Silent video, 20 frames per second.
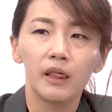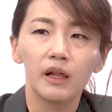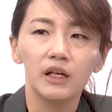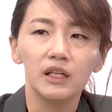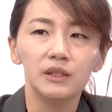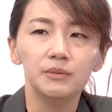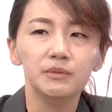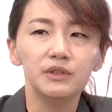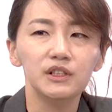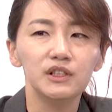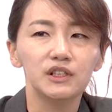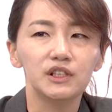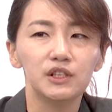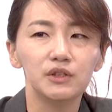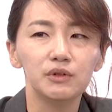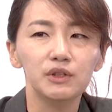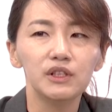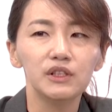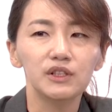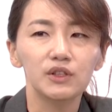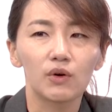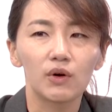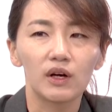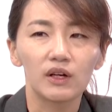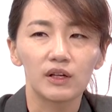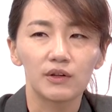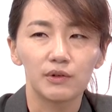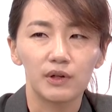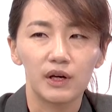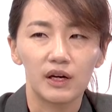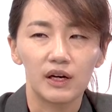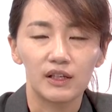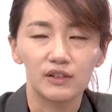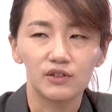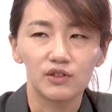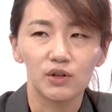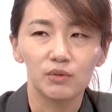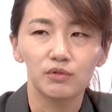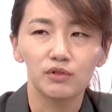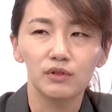임시 지위를 정하기 위한
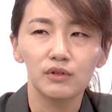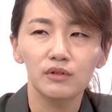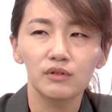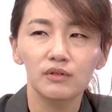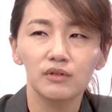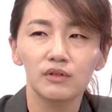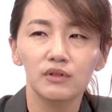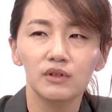가처분,